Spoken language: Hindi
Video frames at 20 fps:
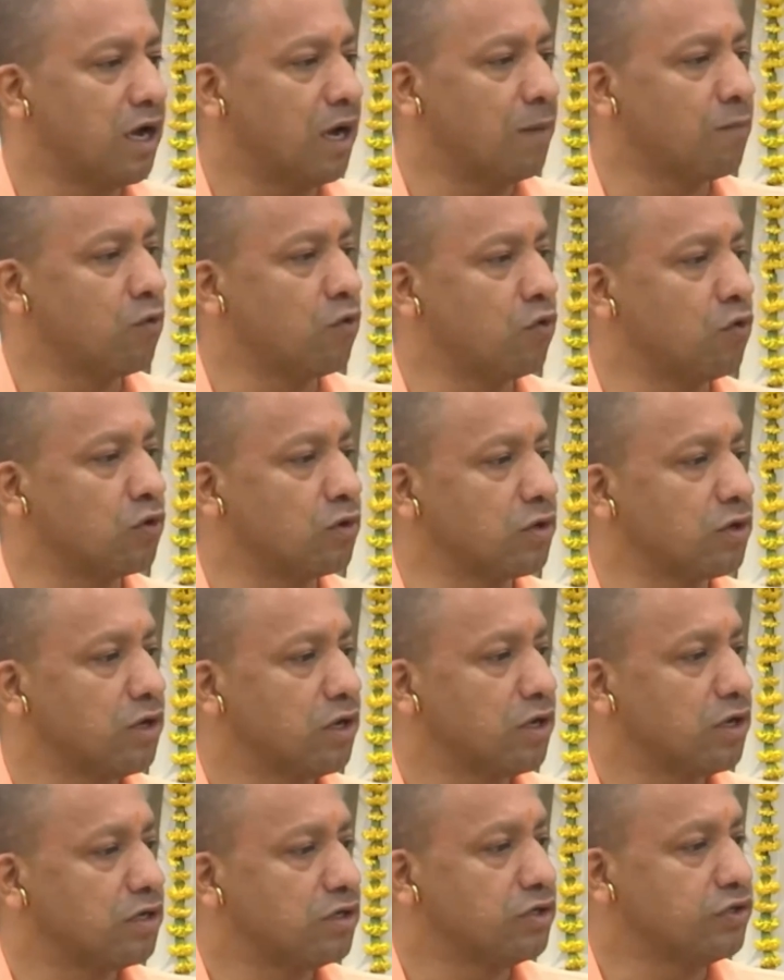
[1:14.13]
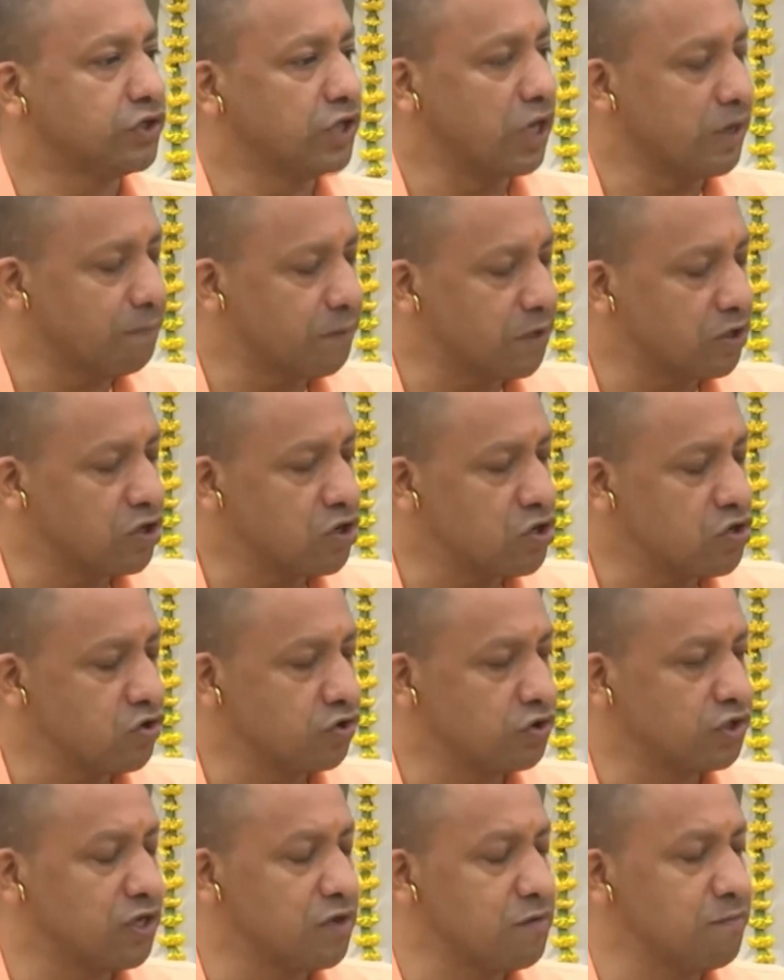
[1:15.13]
हम लोग
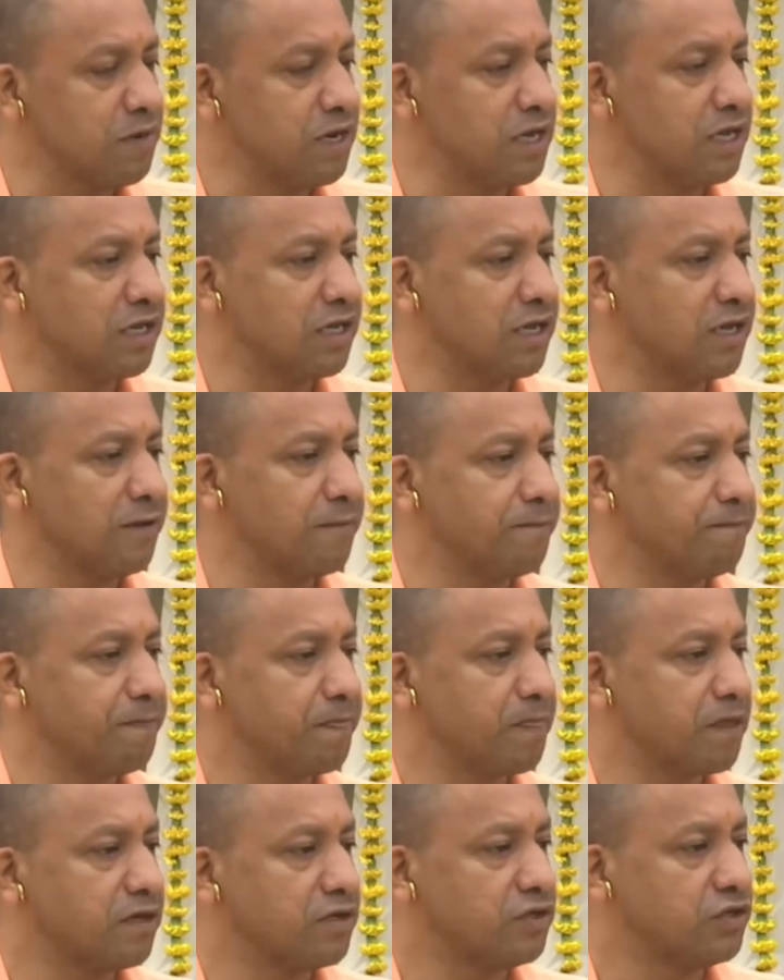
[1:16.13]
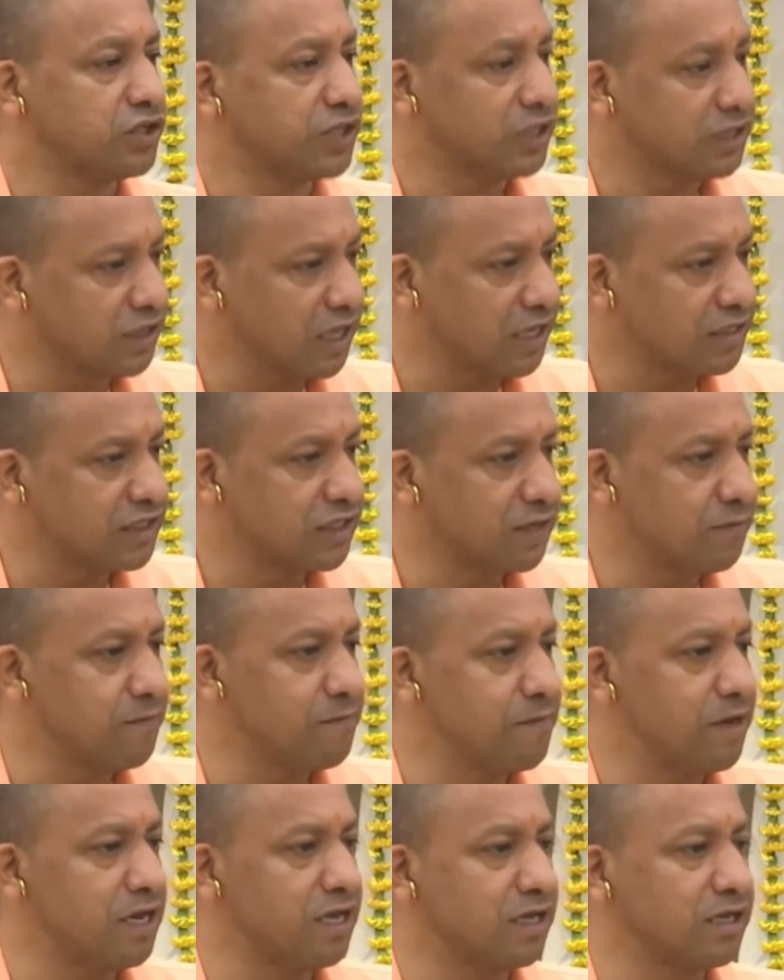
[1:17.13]
जनप्रतिनिधियों से भी मिलेंगे जनता से भी
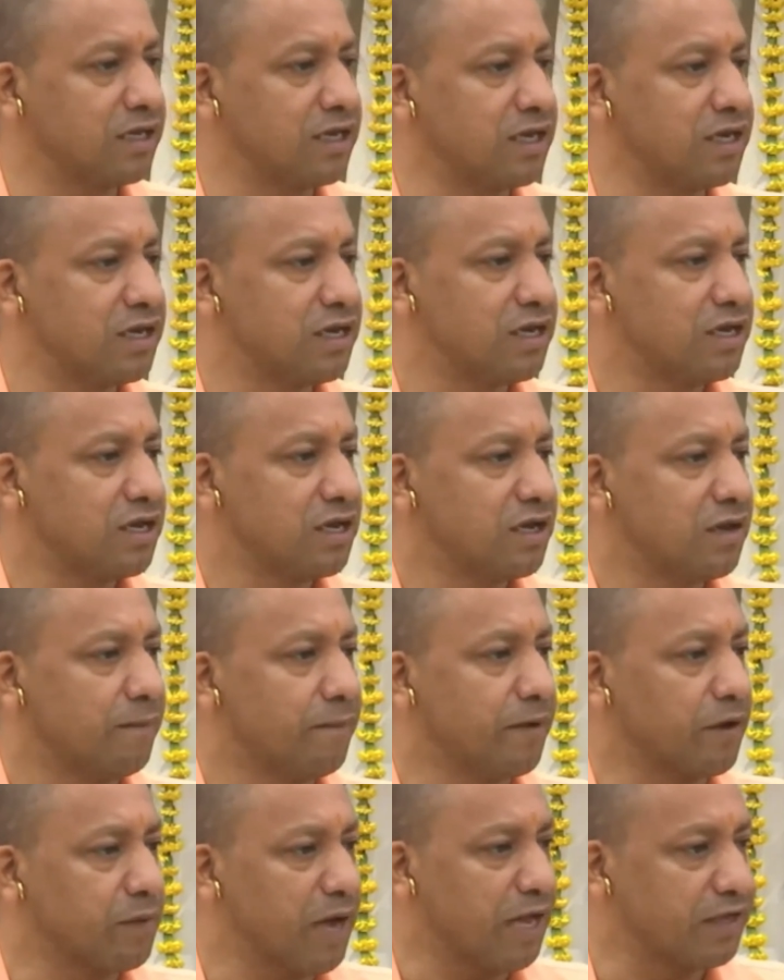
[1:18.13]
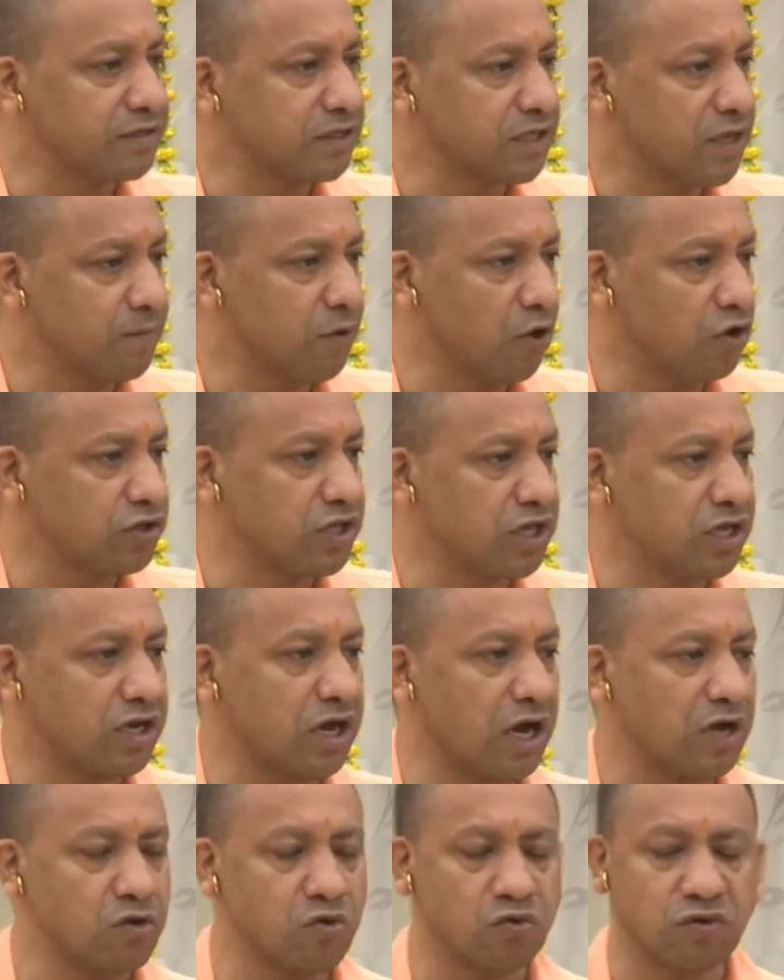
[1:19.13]
मिलेंगे विकास के
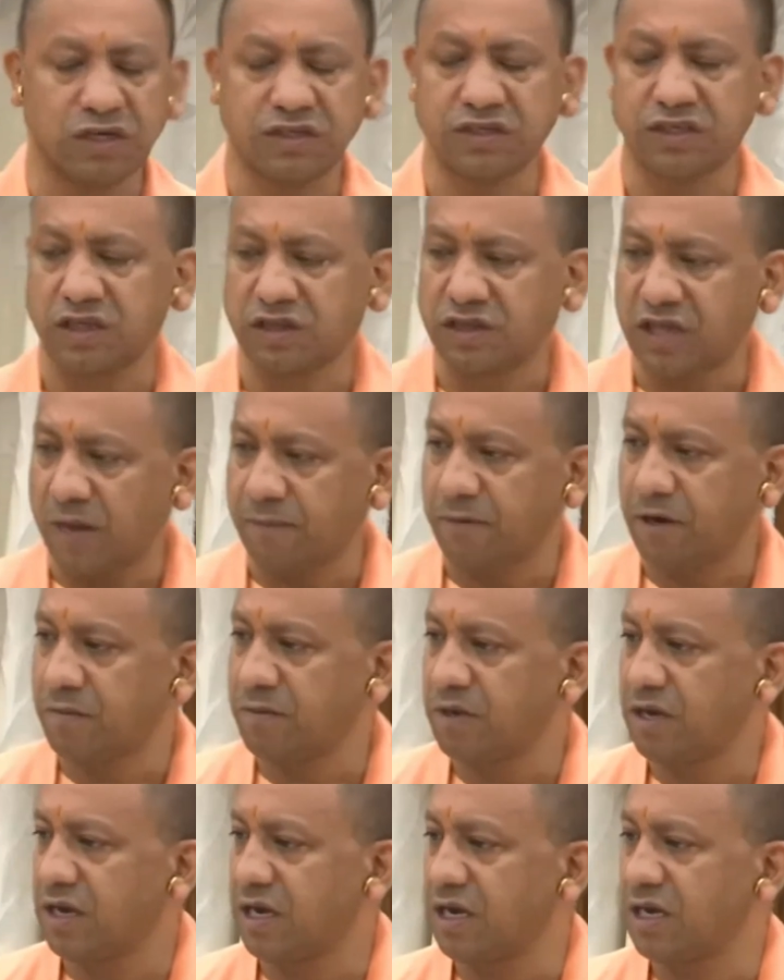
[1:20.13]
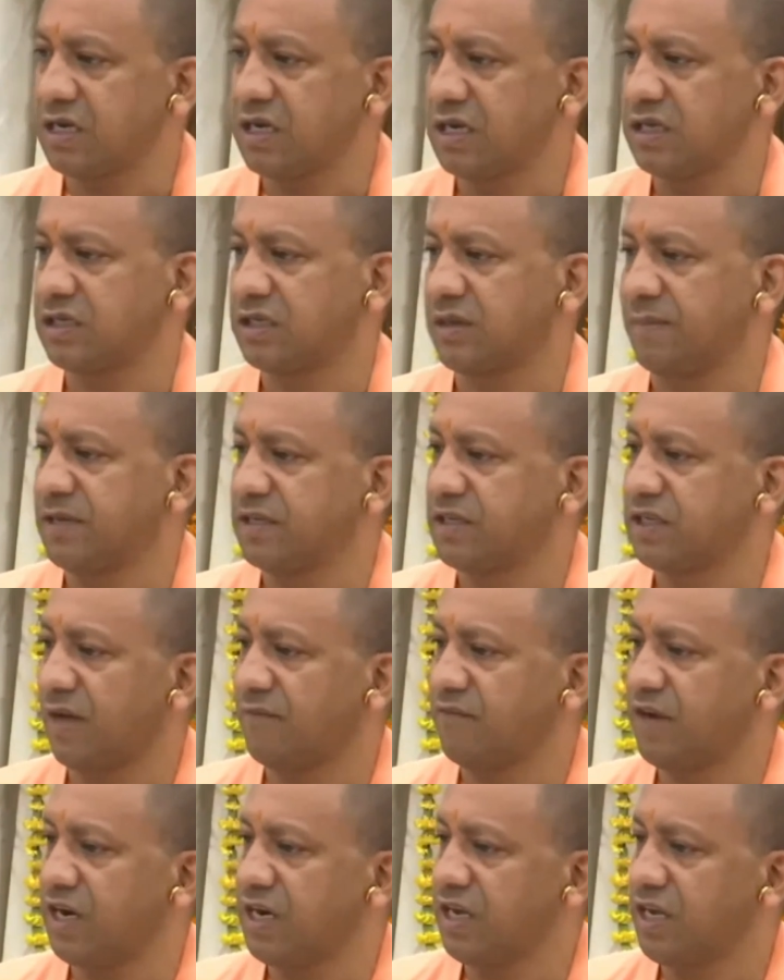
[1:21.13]
भौतिक कार्यों का सत्यापन भी करेंगे
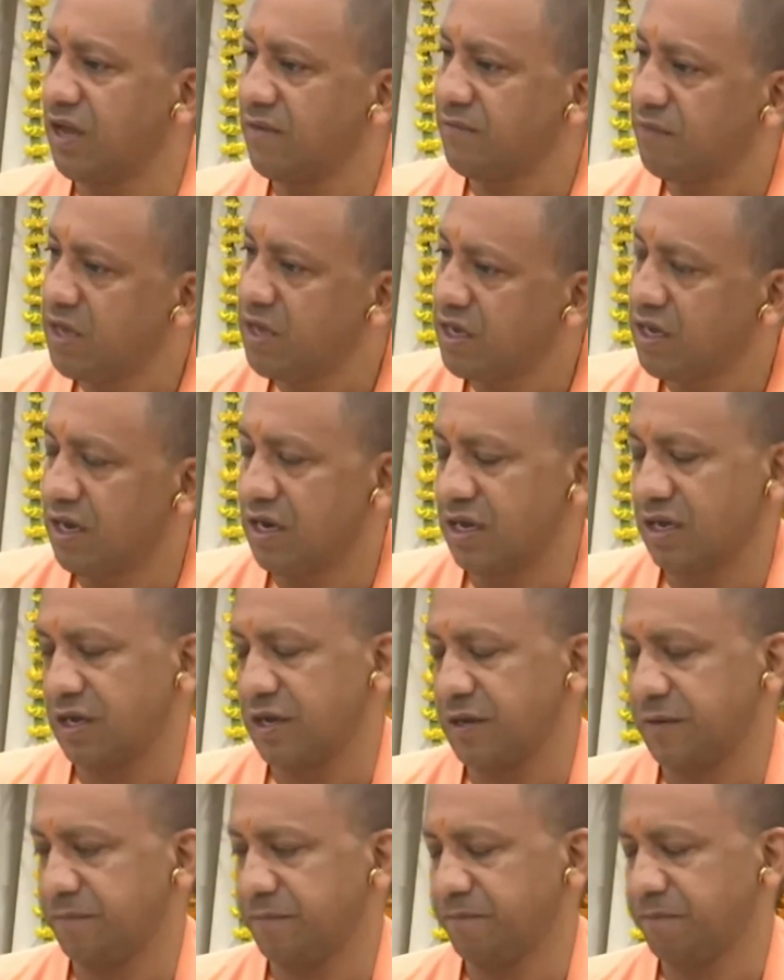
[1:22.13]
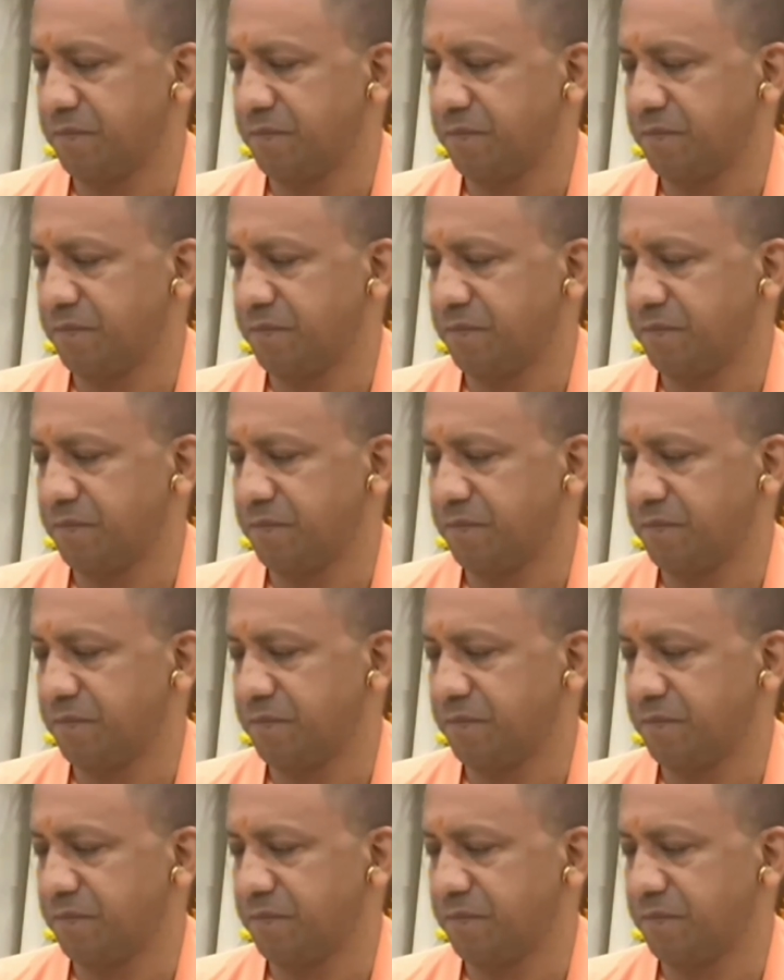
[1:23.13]
समीक्षा बैठकें भी करेंगे